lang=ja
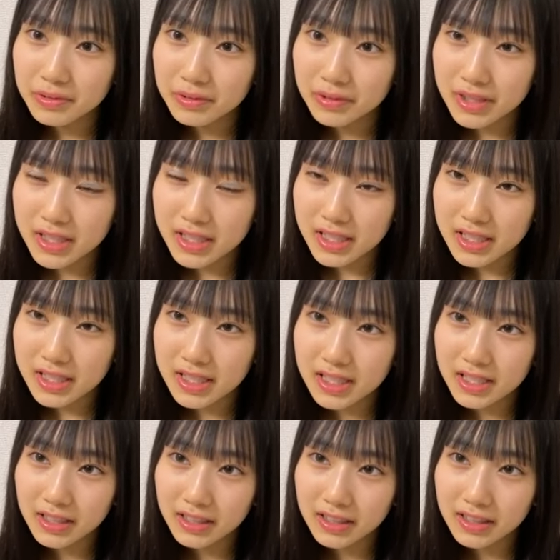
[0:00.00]
嬉
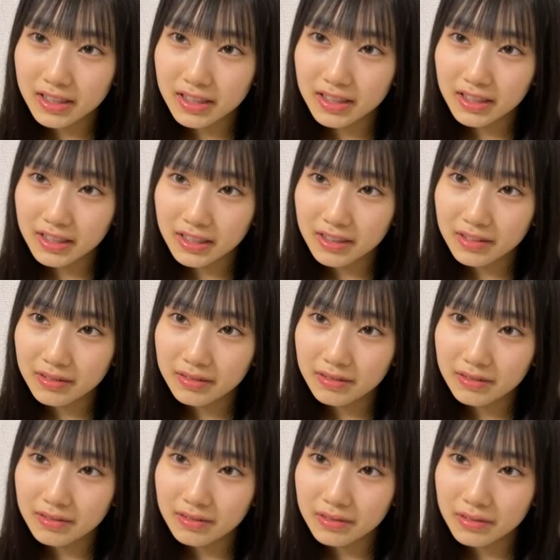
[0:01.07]
しかった
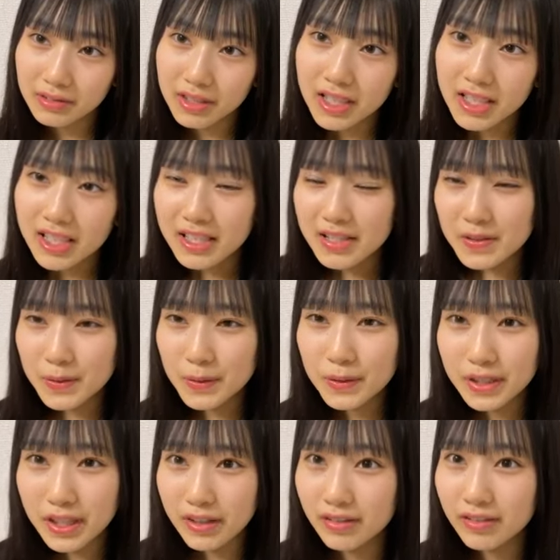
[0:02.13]
本当にそ
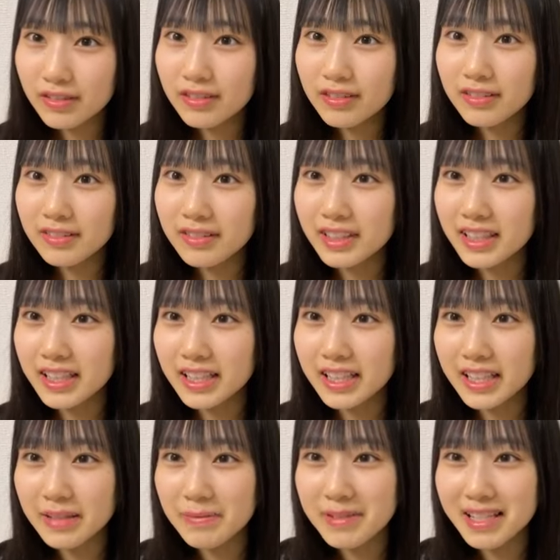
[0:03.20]
うだよ本屋
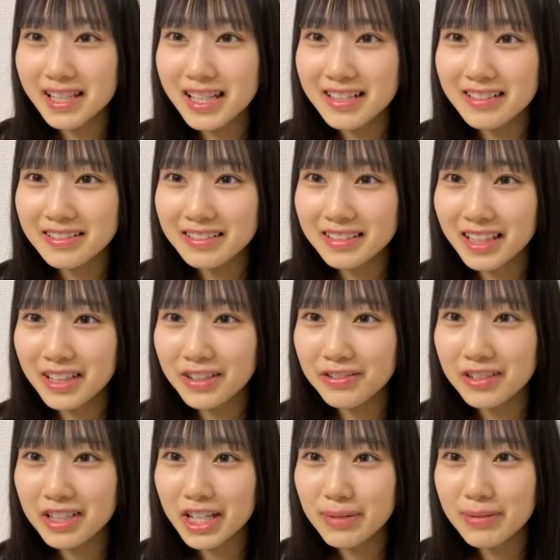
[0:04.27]
にレミがいるんだ
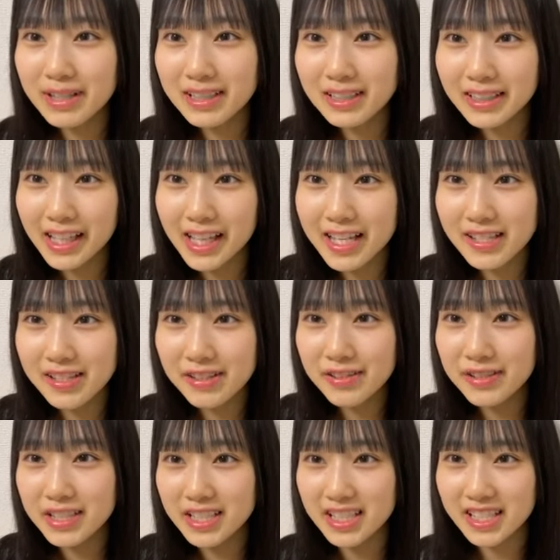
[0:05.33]
よやばくないそ
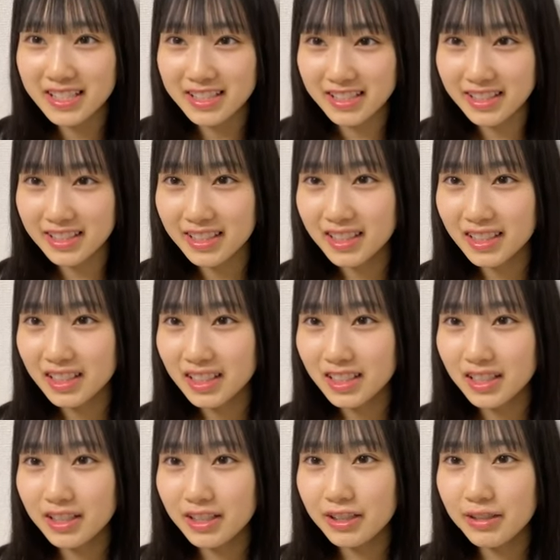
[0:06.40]
の事実
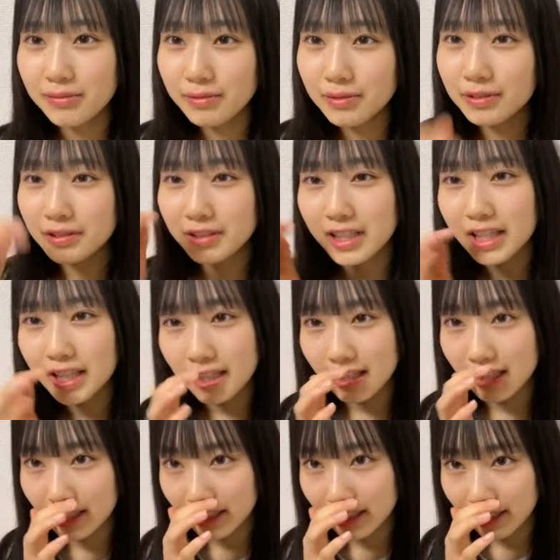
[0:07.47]
もう
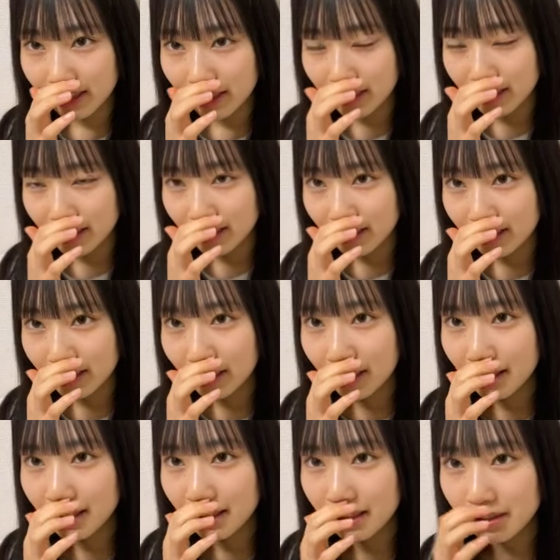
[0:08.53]
ねな
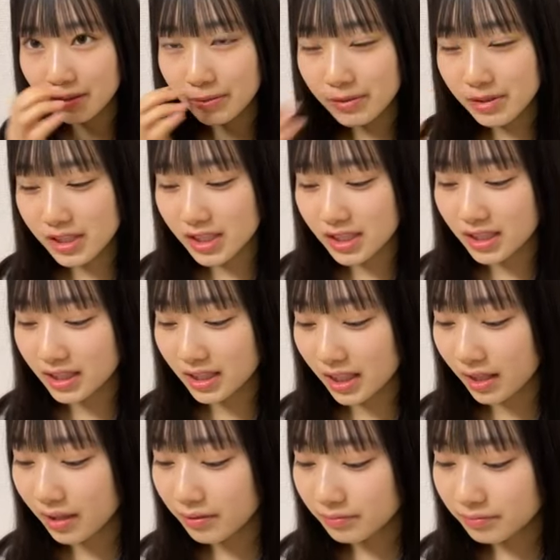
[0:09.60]
んか表紙っ
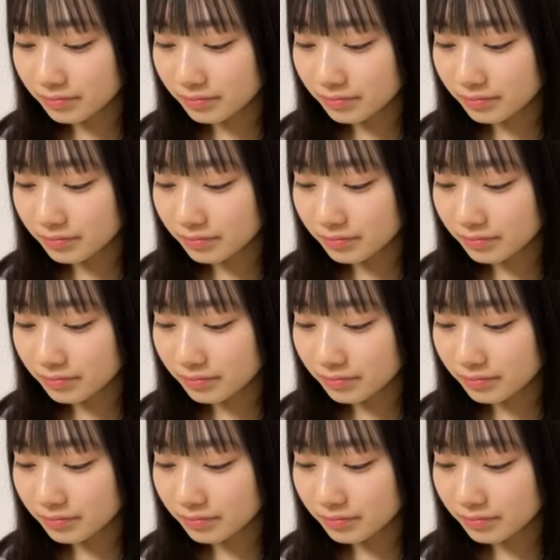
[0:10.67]
て